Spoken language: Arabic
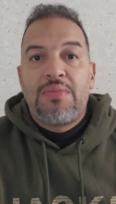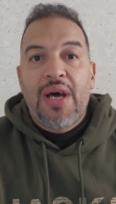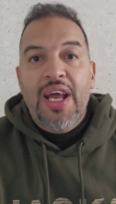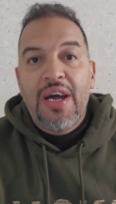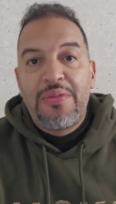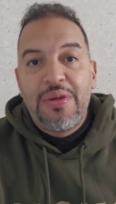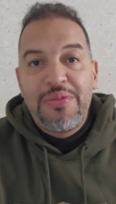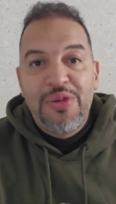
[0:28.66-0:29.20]

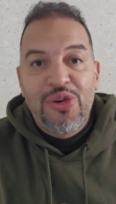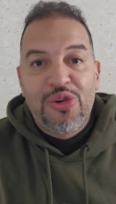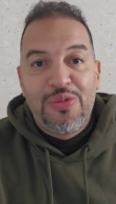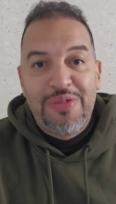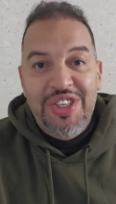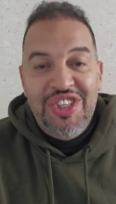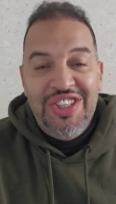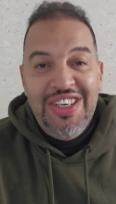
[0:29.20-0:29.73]
مرحبا
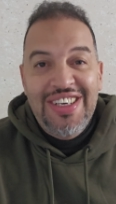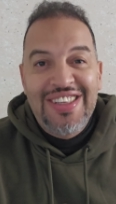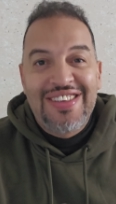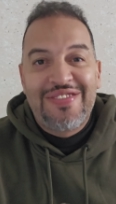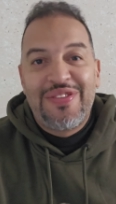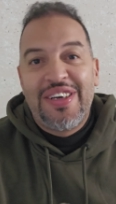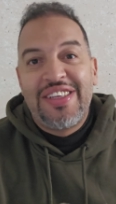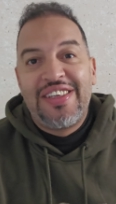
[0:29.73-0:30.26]
بكم من
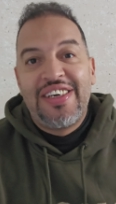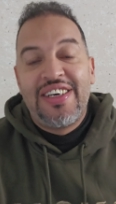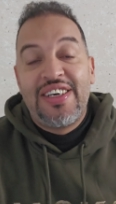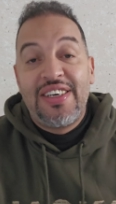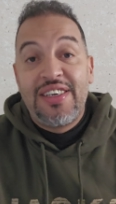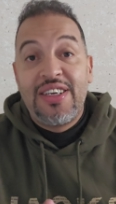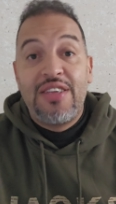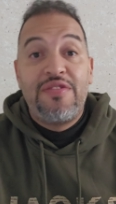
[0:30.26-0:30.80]
جديد في
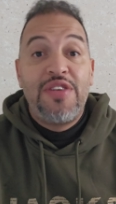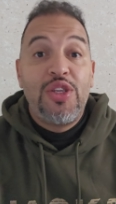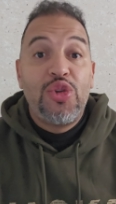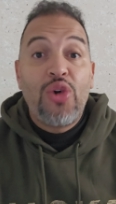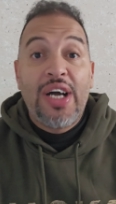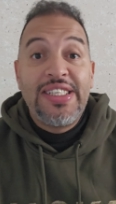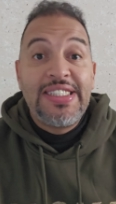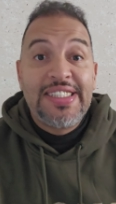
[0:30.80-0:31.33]
هذا
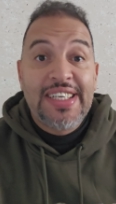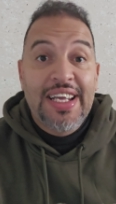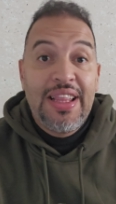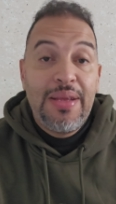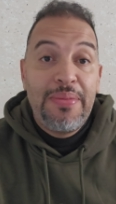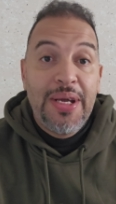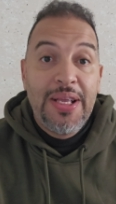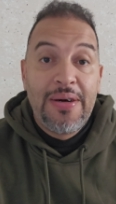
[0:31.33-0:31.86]
الفيديو غادي
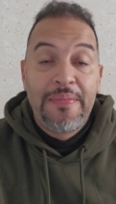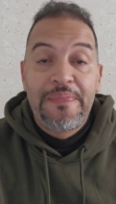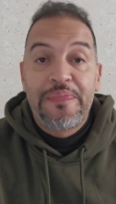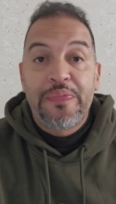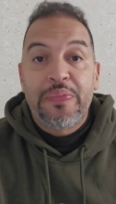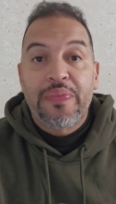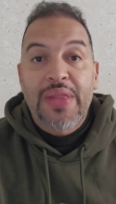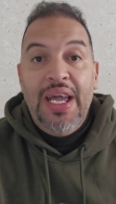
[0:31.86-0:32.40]
نتكلم على
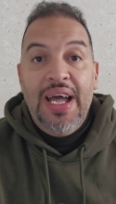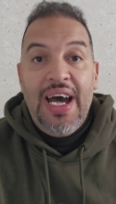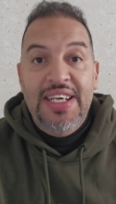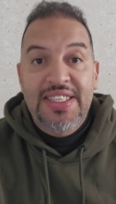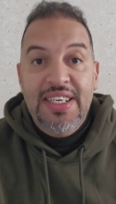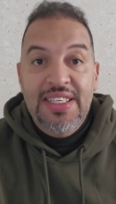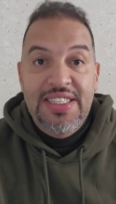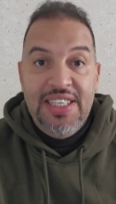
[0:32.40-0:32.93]

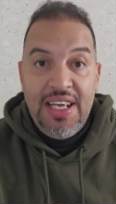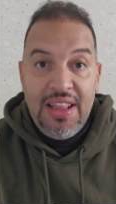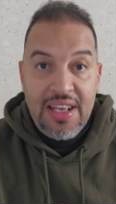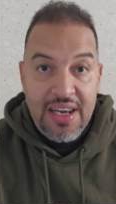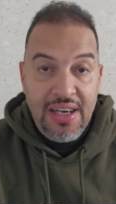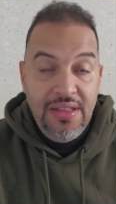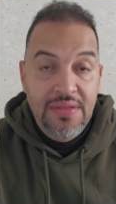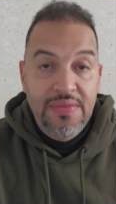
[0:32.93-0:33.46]
حصاد ديال
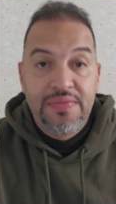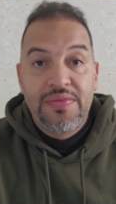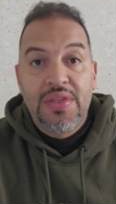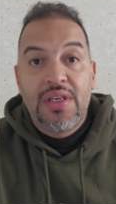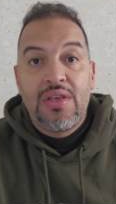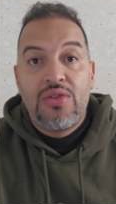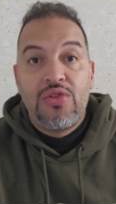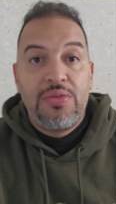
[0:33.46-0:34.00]
الكان
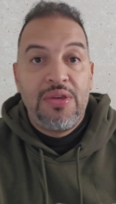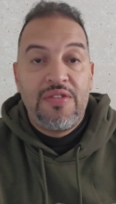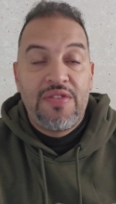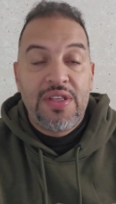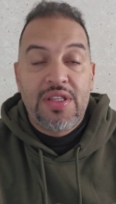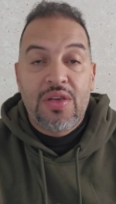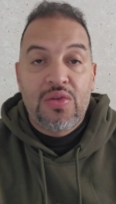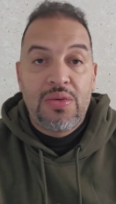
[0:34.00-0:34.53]

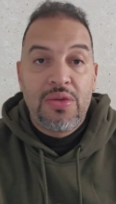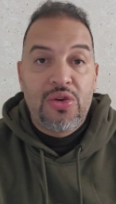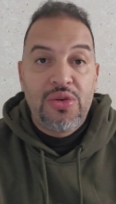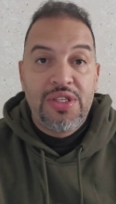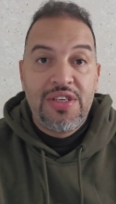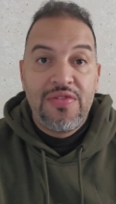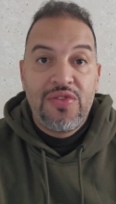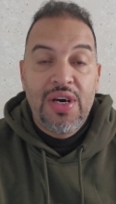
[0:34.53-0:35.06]
2023
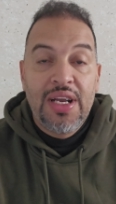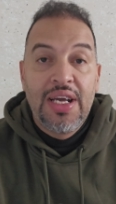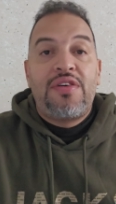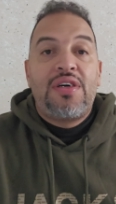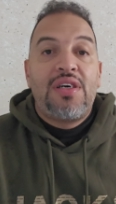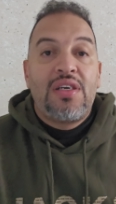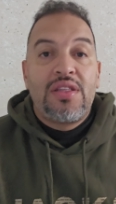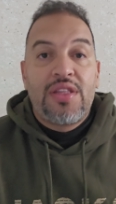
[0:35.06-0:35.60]
بالكوت ديفوار في
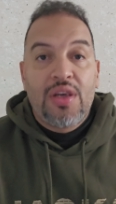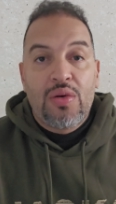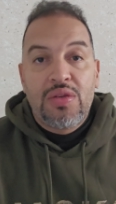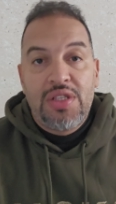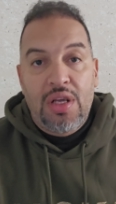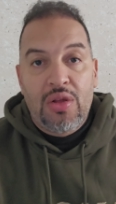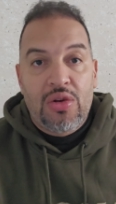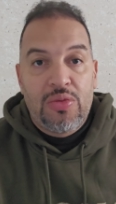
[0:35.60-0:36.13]

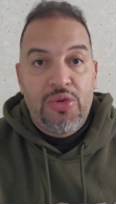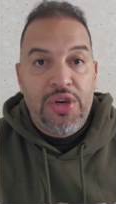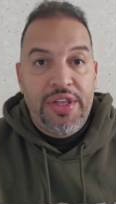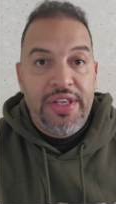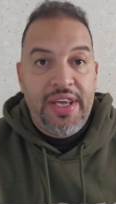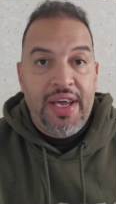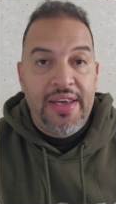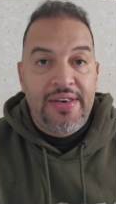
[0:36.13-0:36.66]
الدور ديال ربع
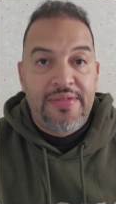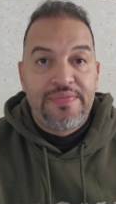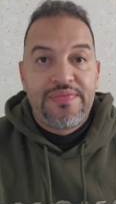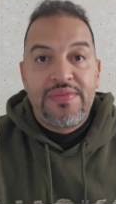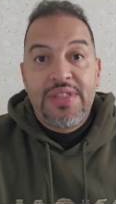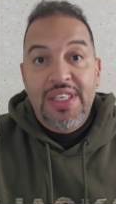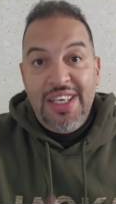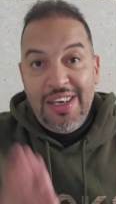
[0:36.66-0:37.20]
النهائي
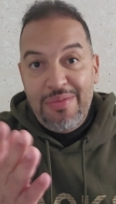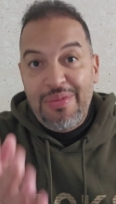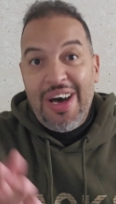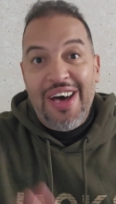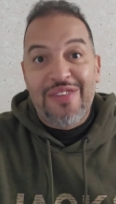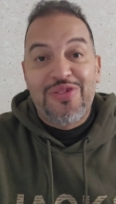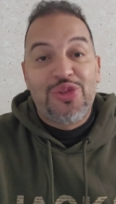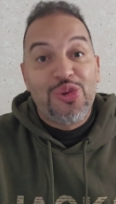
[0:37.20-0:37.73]

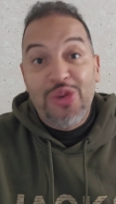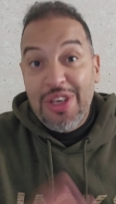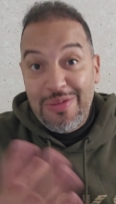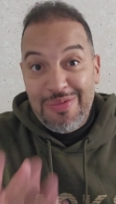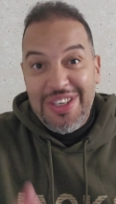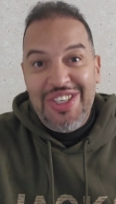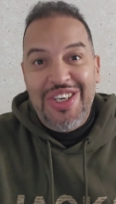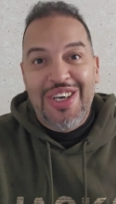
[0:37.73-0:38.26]
كما عرفتو
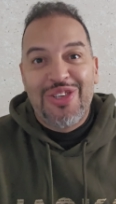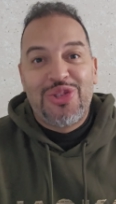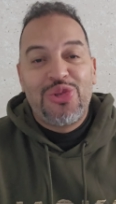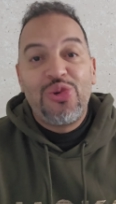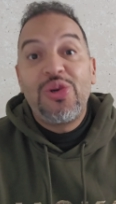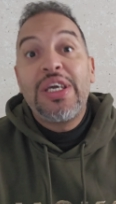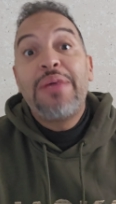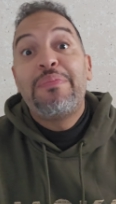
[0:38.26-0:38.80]
كما
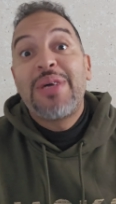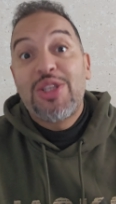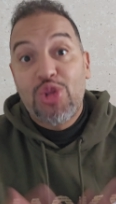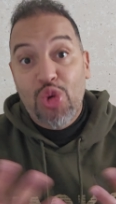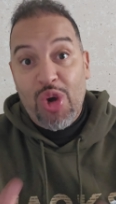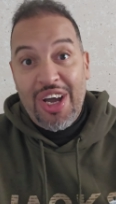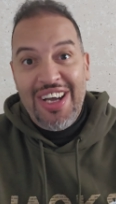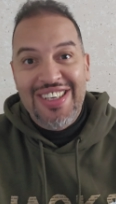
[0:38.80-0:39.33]
شاهدتو كما
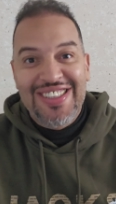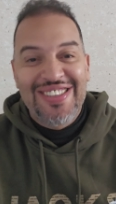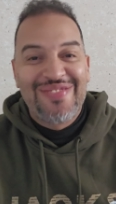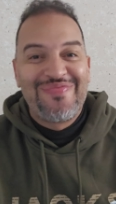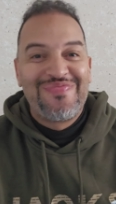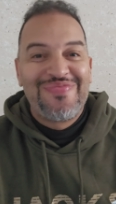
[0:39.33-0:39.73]
توقعت